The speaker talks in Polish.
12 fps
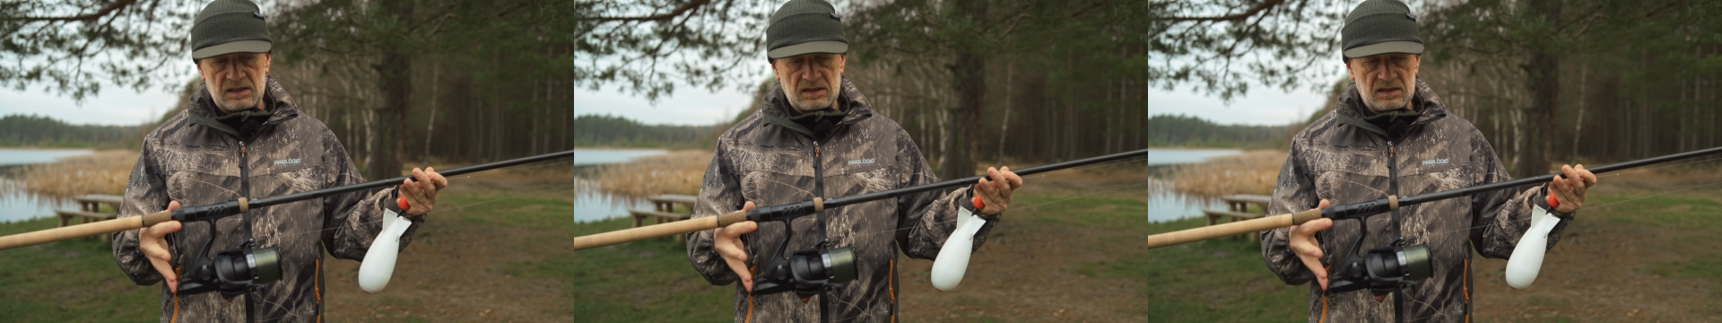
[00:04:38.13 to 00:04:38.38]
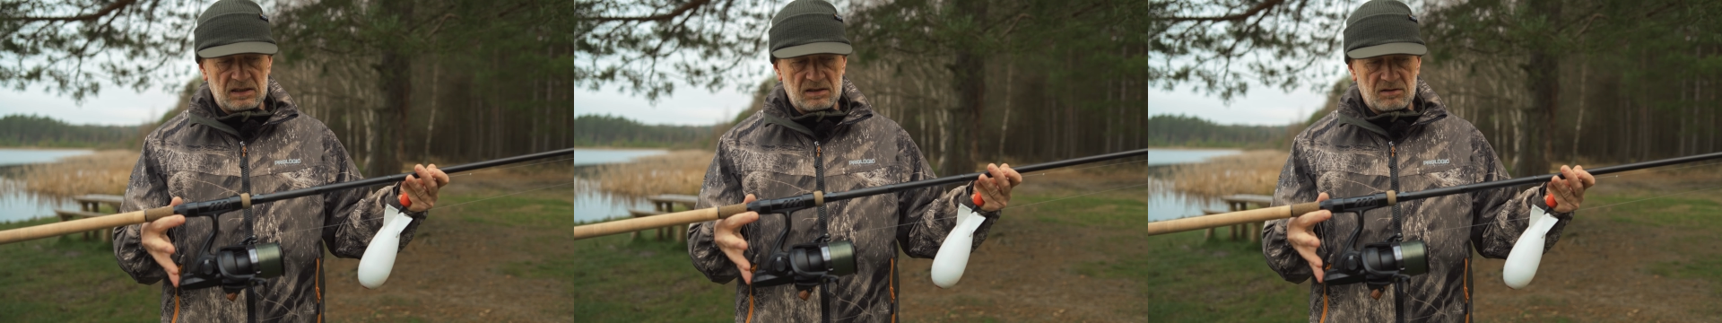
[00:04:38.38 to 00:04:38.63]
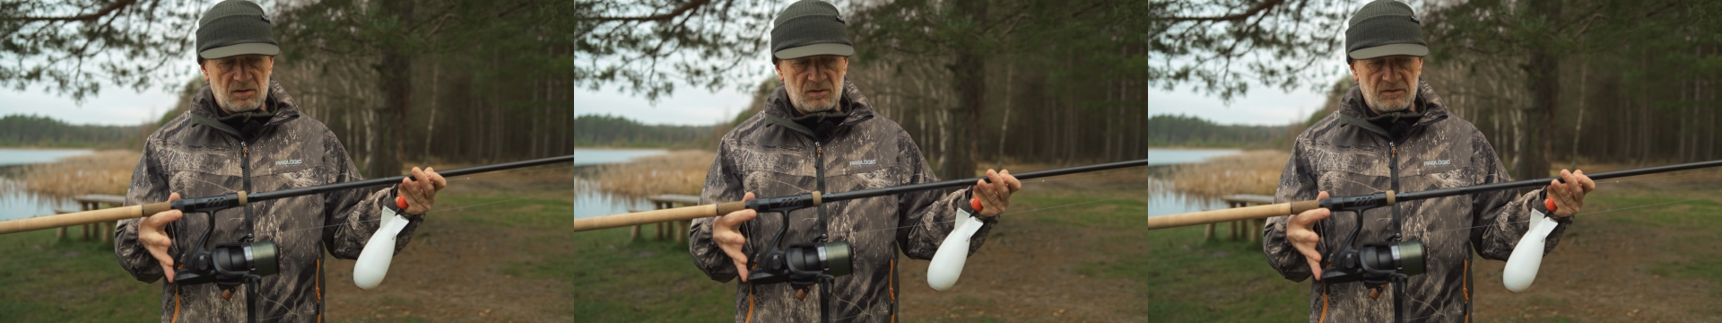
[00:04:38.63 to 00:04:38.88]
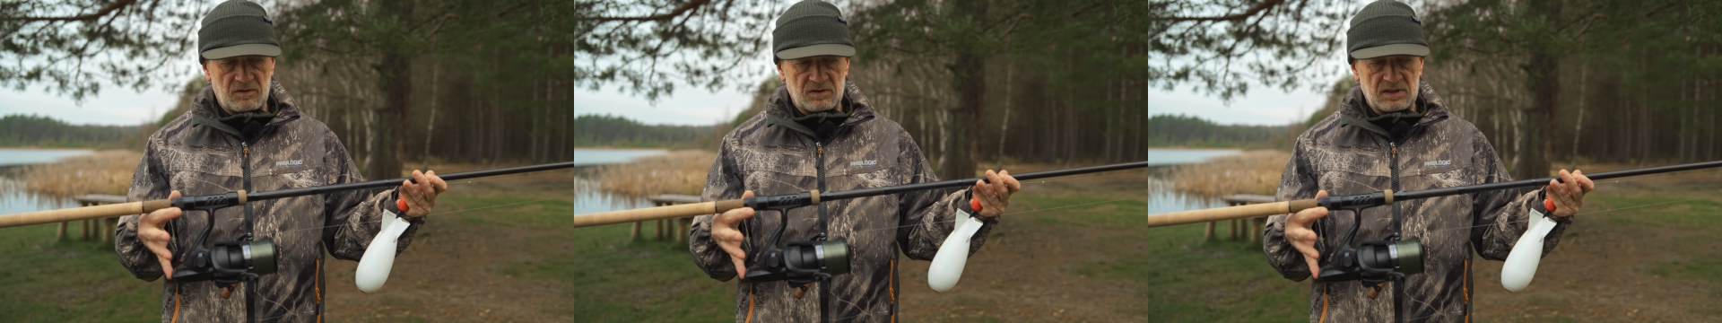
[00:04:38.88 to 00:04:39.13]
i
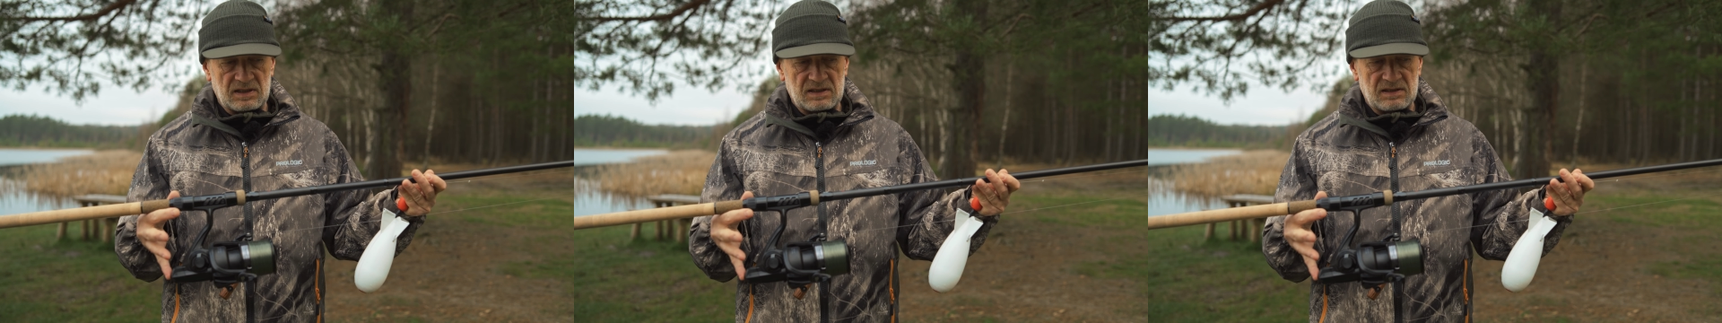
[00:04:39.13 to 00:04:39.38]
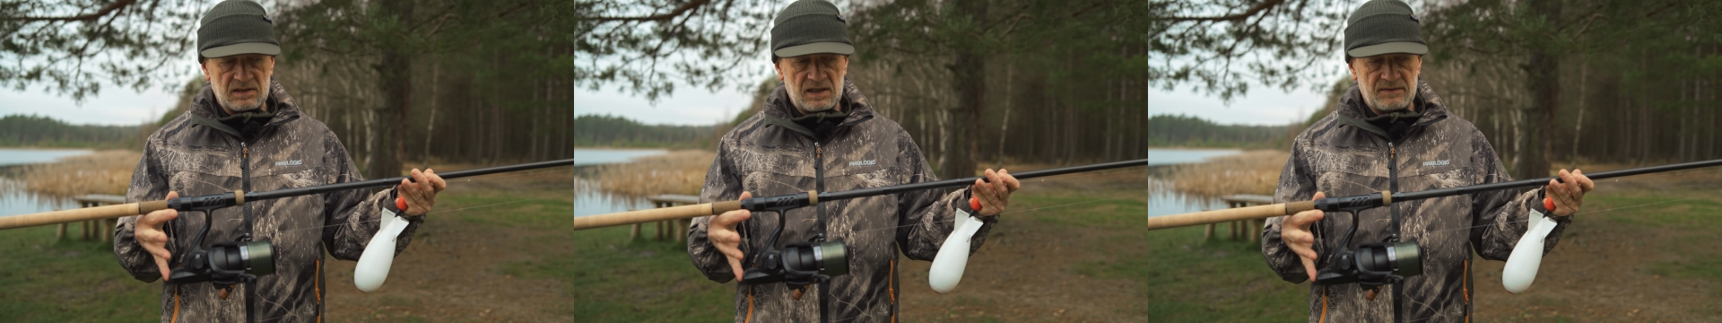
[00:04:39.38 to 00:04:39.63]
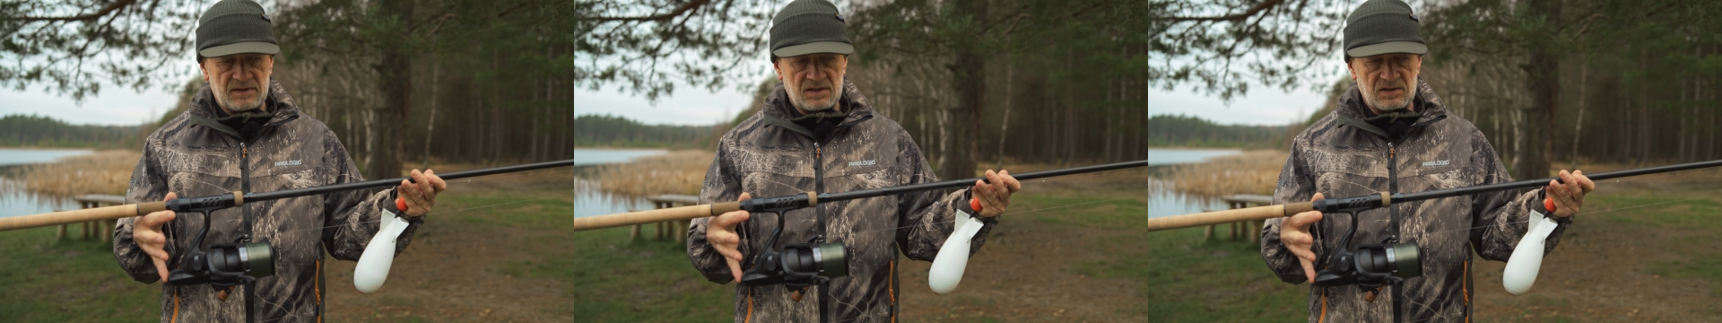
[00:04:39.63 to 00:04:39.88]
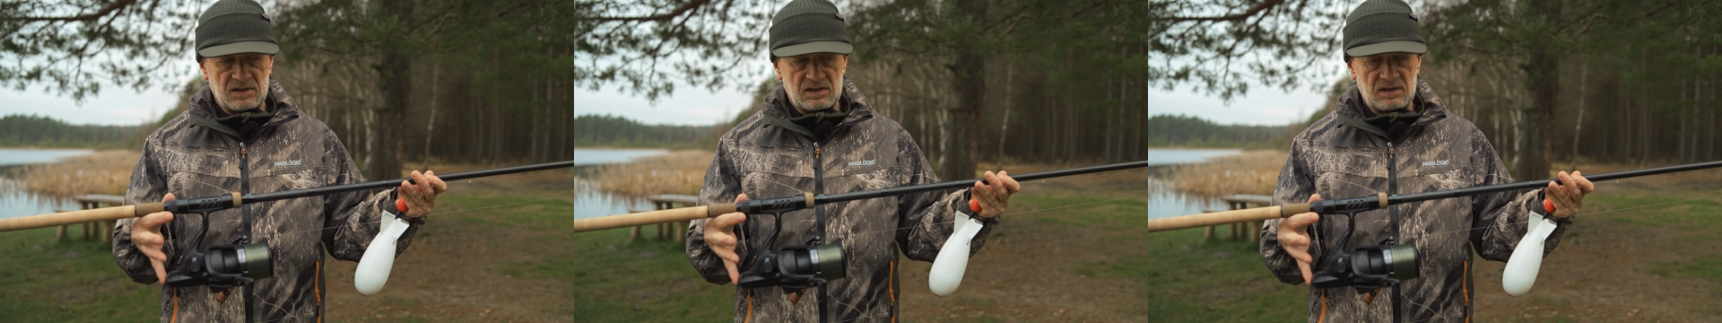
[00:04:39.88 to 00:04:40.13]
kołowrotek
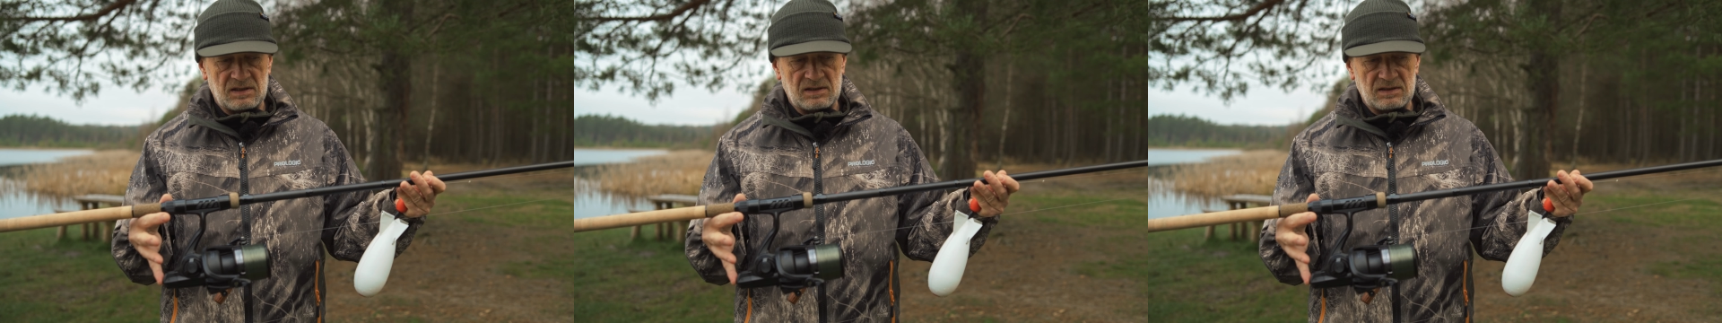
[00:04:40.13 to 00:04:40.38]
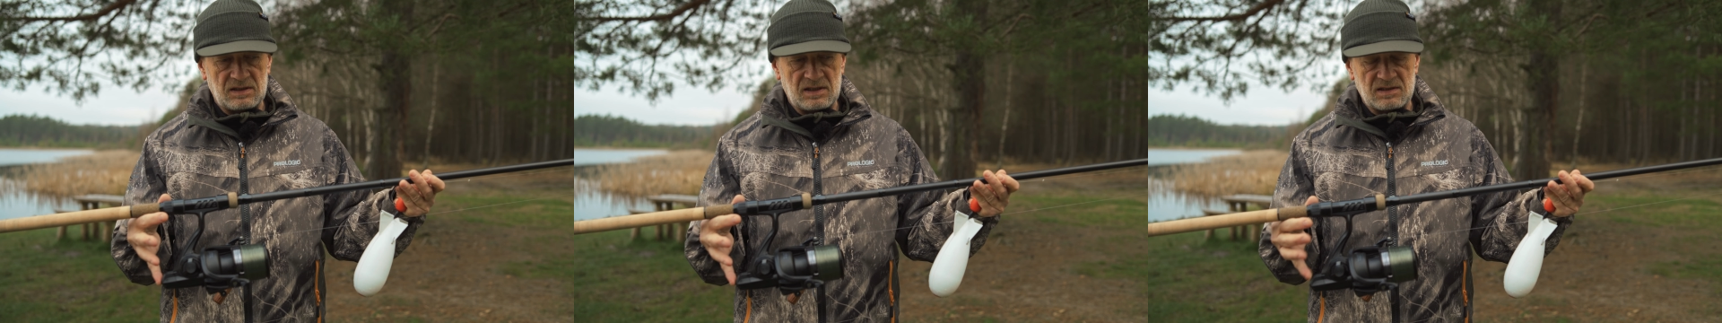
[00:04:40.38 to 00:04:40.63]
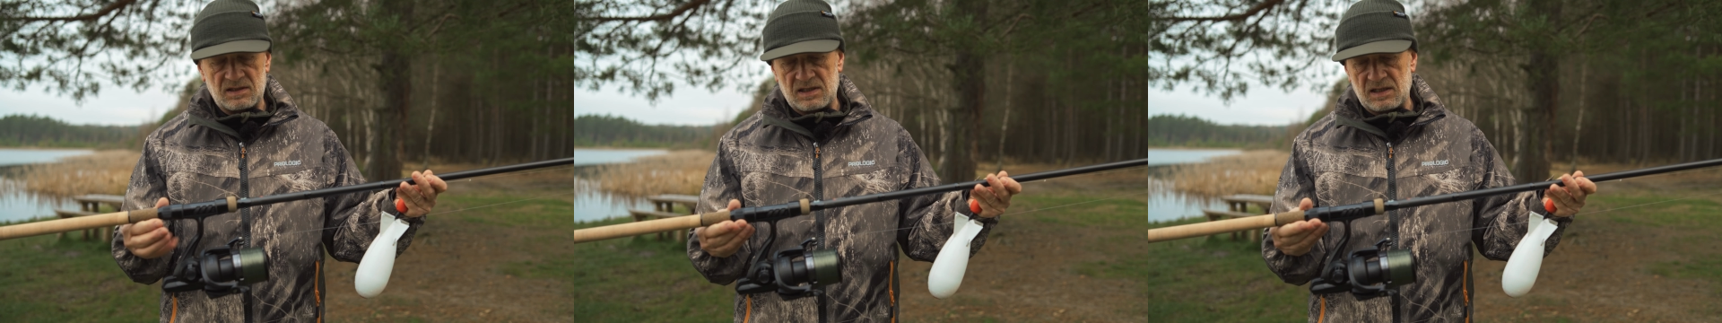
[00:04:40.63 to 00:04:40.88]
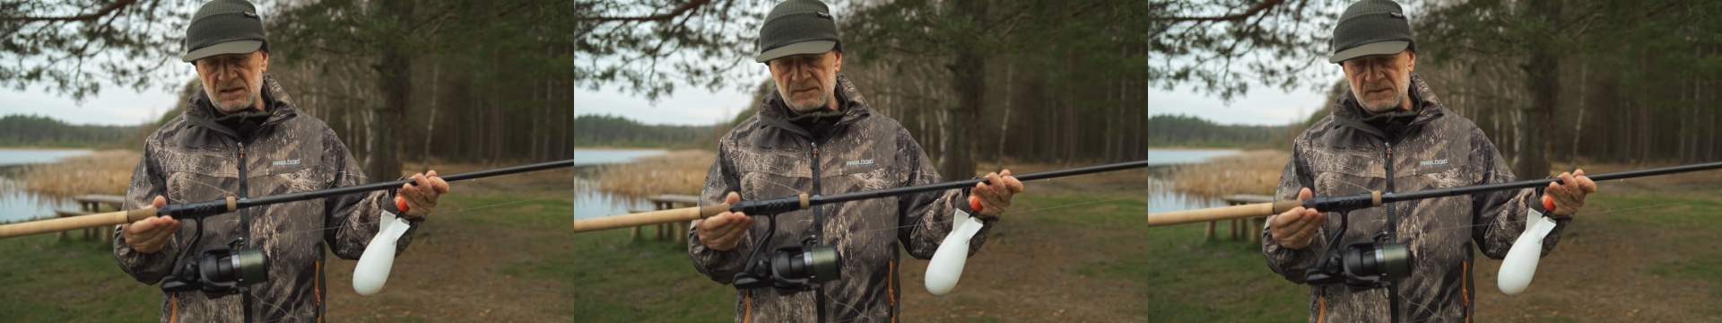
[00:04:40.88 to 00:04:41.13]
Avenger
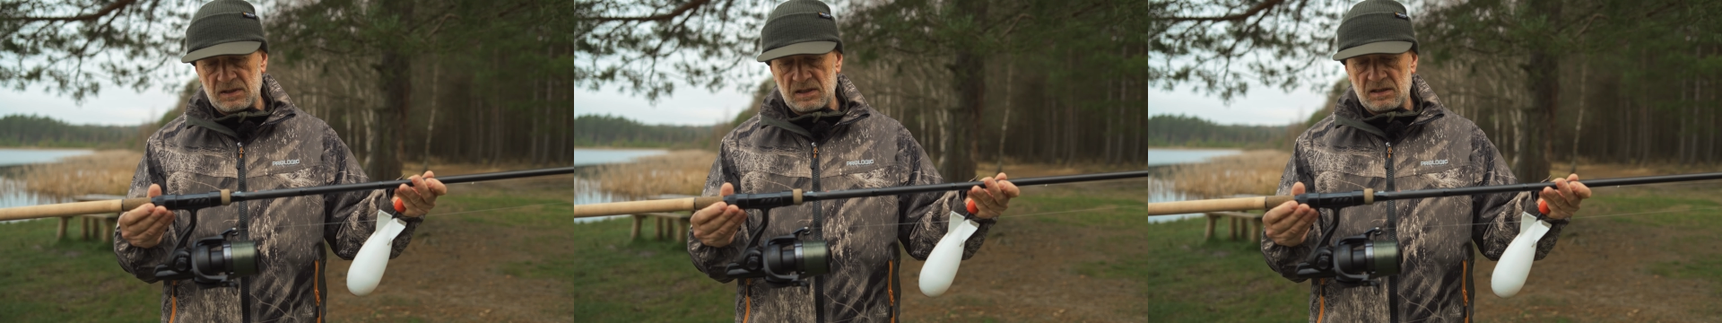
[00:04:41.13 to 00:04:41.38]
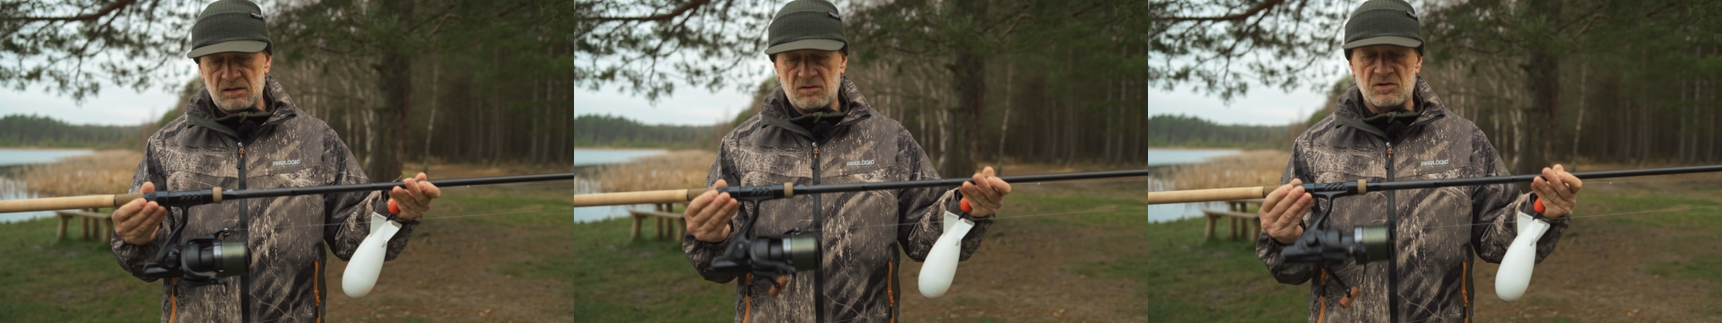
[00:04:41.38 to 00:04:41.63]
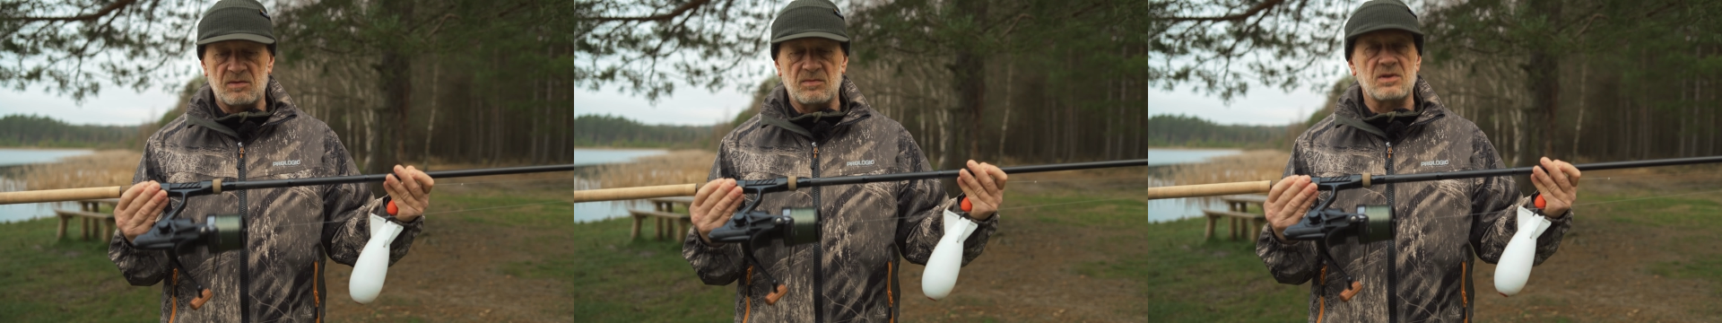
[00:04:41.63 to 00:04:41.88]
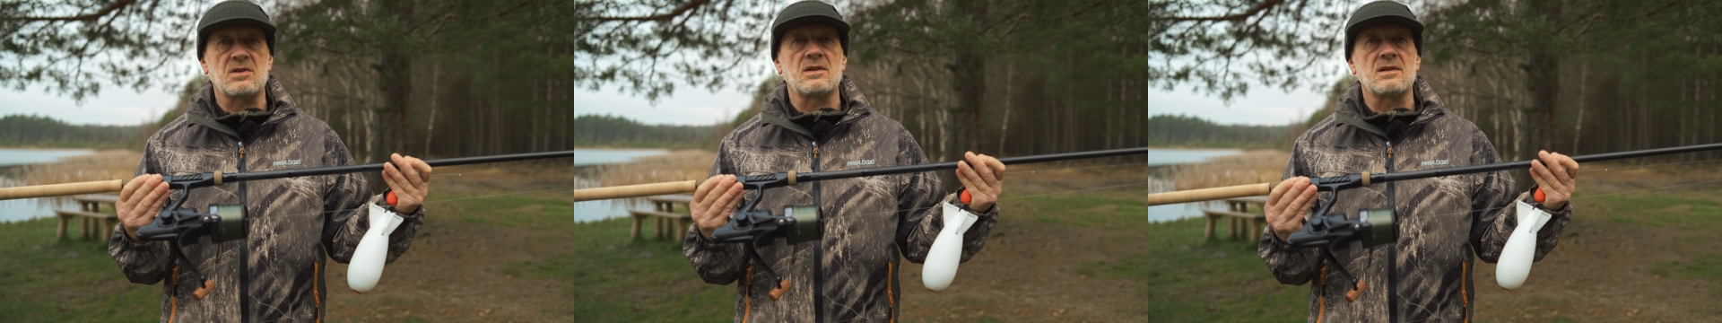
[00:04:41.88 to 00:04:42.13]
XD
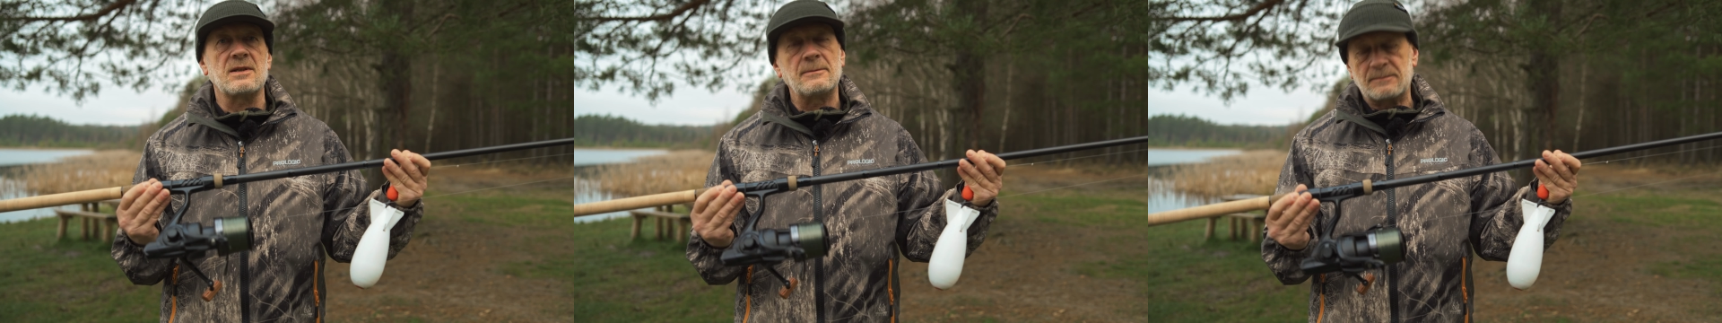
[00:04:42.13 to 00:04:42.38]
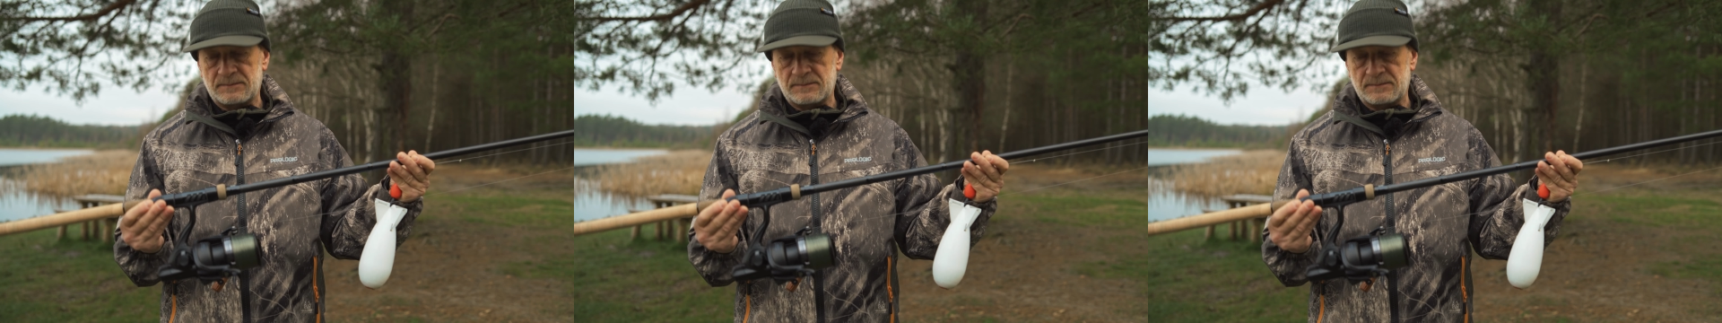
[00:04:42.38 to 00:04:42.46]
8000.